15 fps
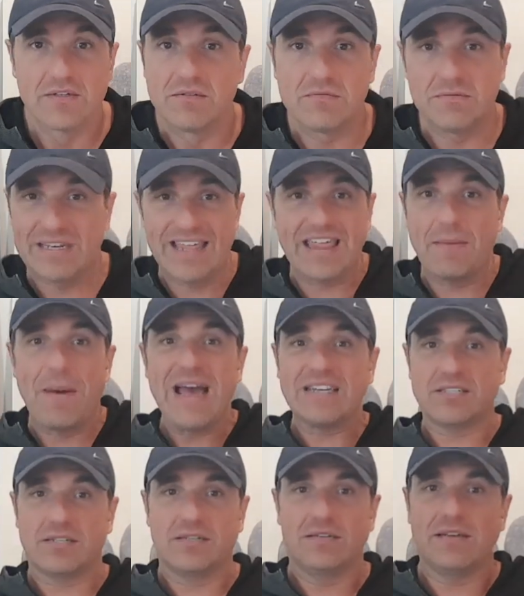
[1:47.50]
Nada
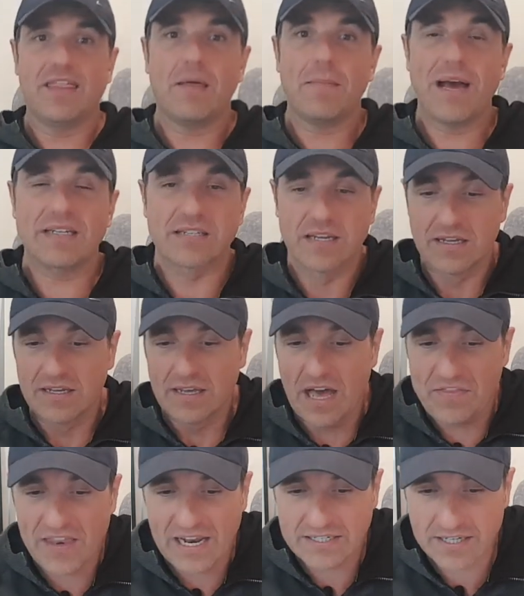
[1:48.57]
más, nada más.
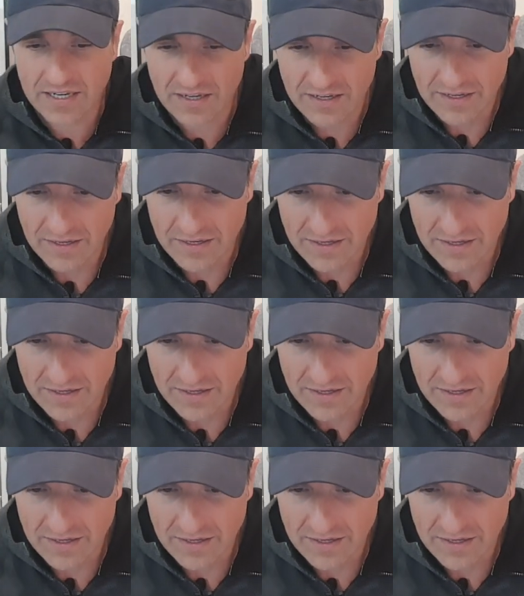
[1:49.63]
Hacen así